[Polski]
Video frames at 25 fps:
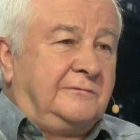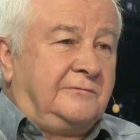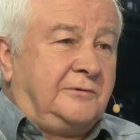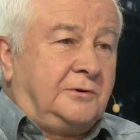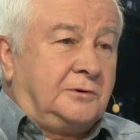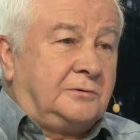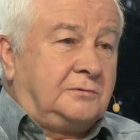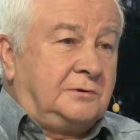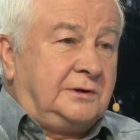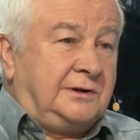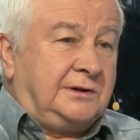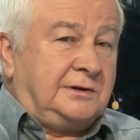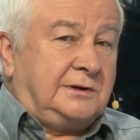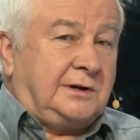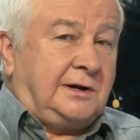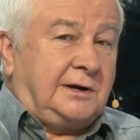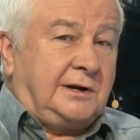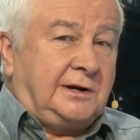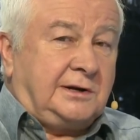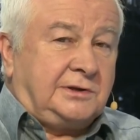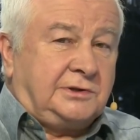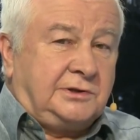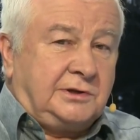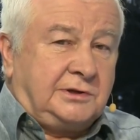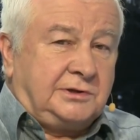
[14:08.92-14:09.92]
w ogóle
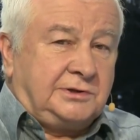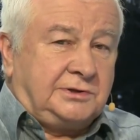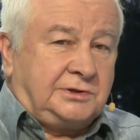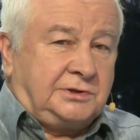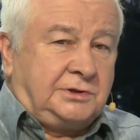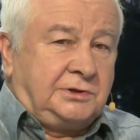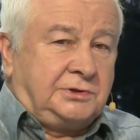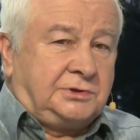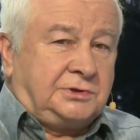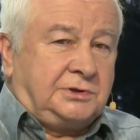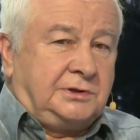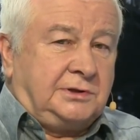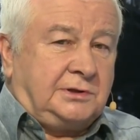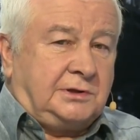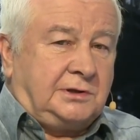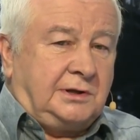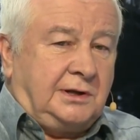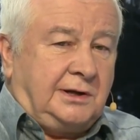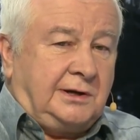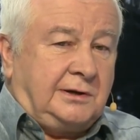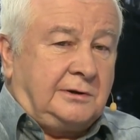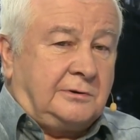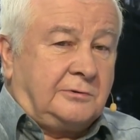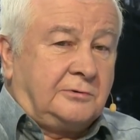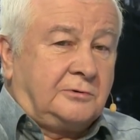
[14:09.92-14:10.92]
charakterystyczne
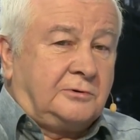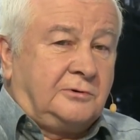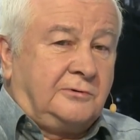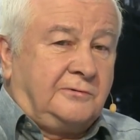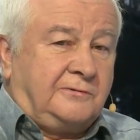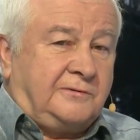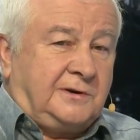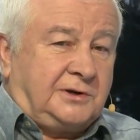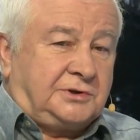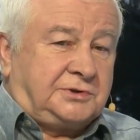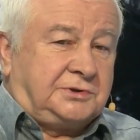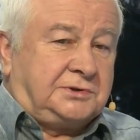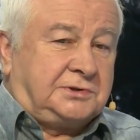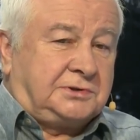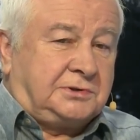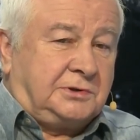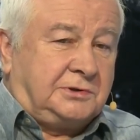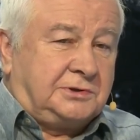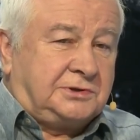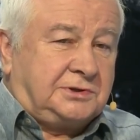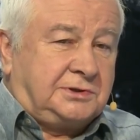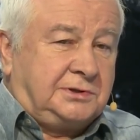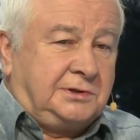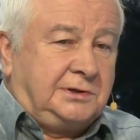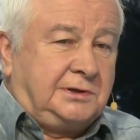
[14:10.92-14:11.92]
dla ruchów
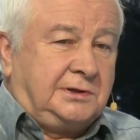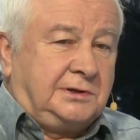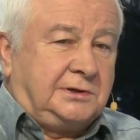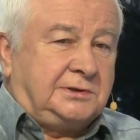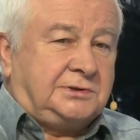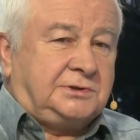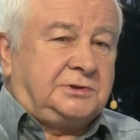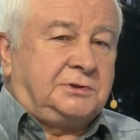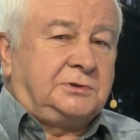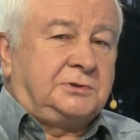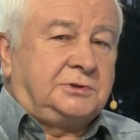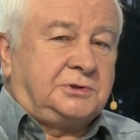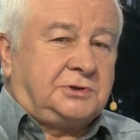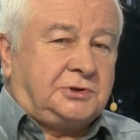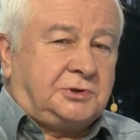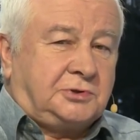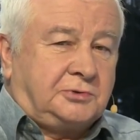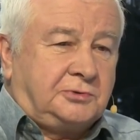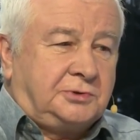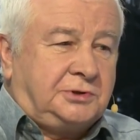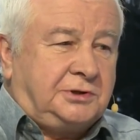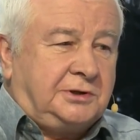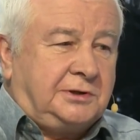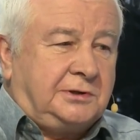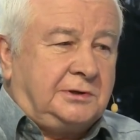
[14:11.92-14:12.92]
faszystowskich jest
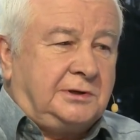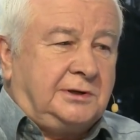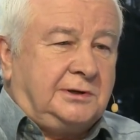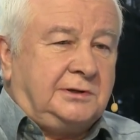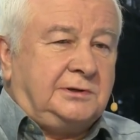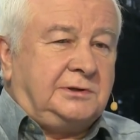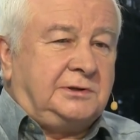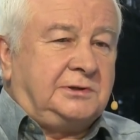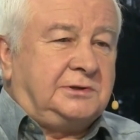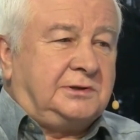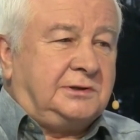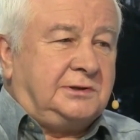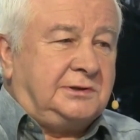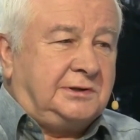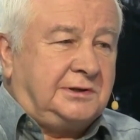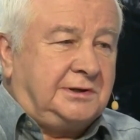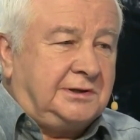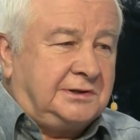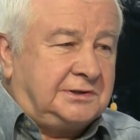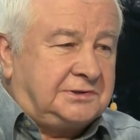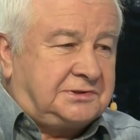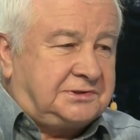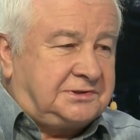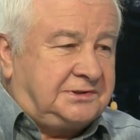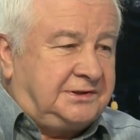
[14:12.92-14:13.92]
szczucie na
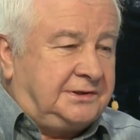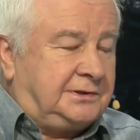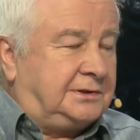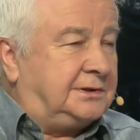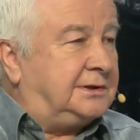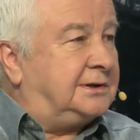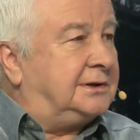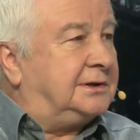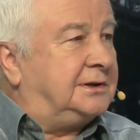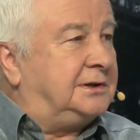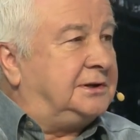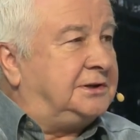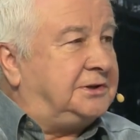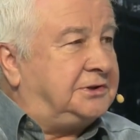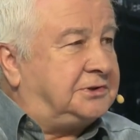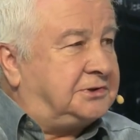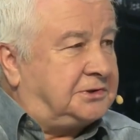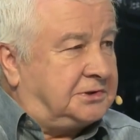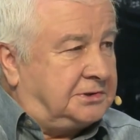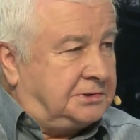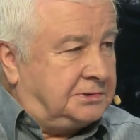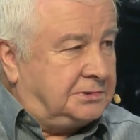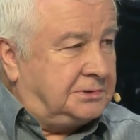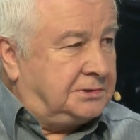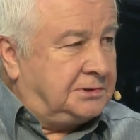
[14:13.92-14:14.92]
inteligencję, na
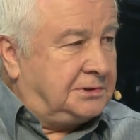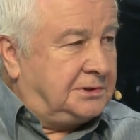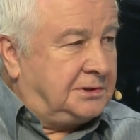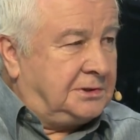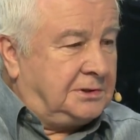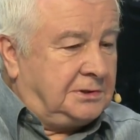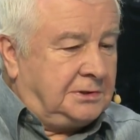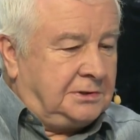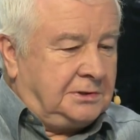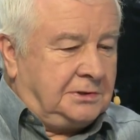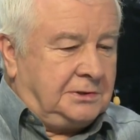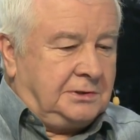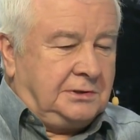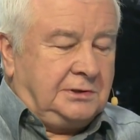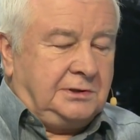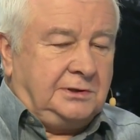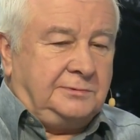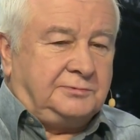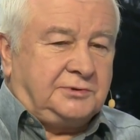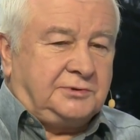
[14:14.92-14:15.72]
elity. I